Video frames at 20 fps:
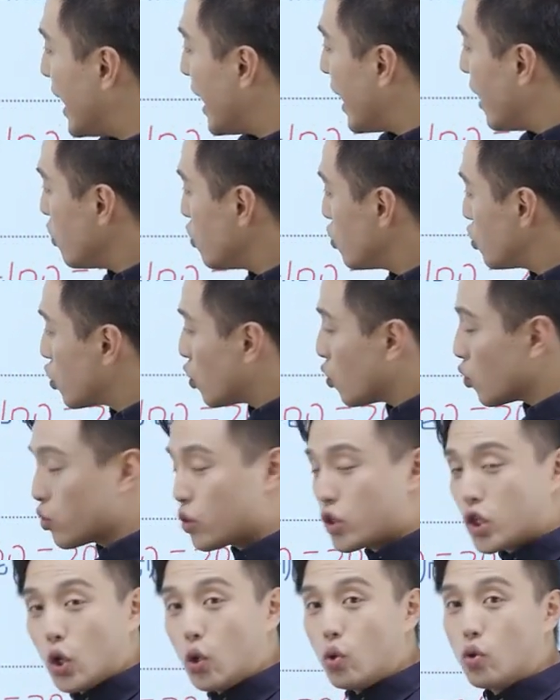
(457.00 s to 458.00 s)
两
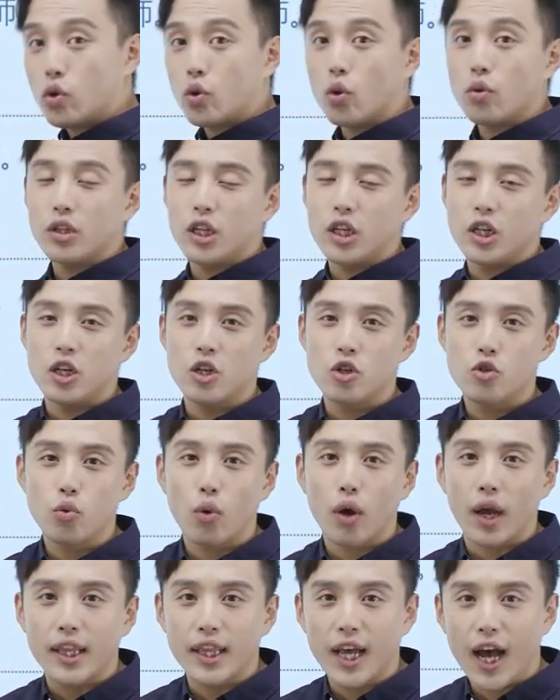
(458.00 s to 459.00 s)
种都懂的人
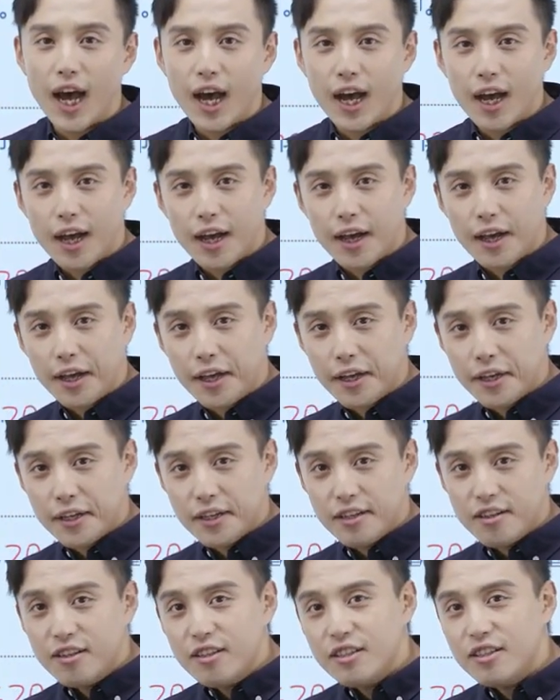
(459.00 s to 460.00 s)
数给它
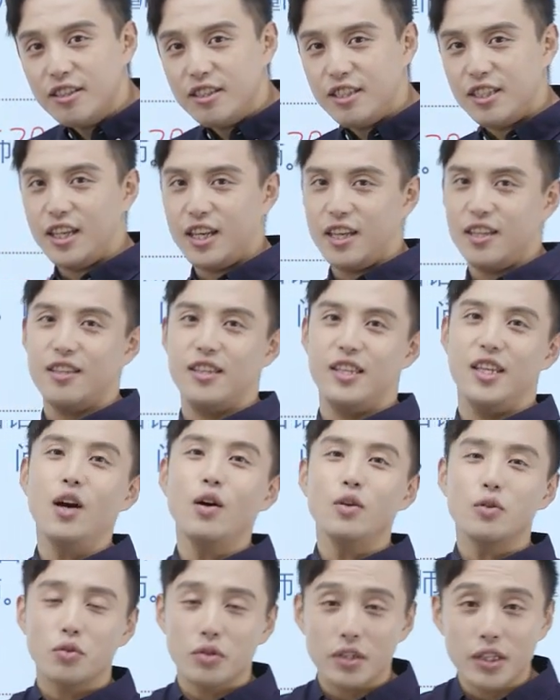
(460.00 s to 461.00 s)
减
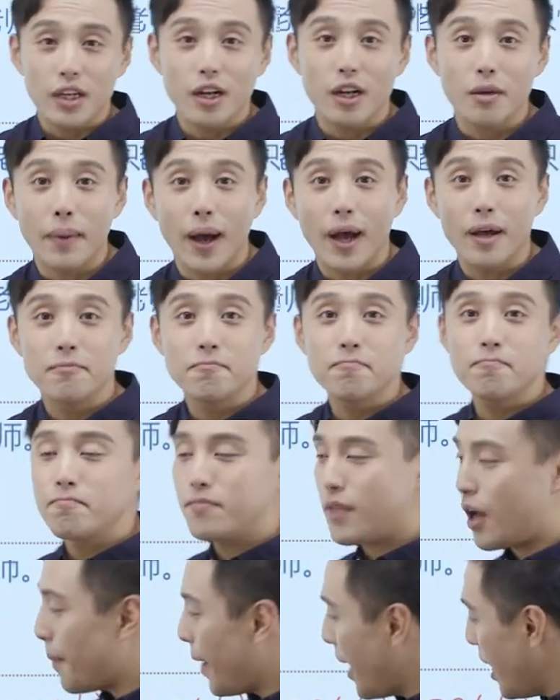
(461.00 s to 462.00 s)
掉就行了嘛？好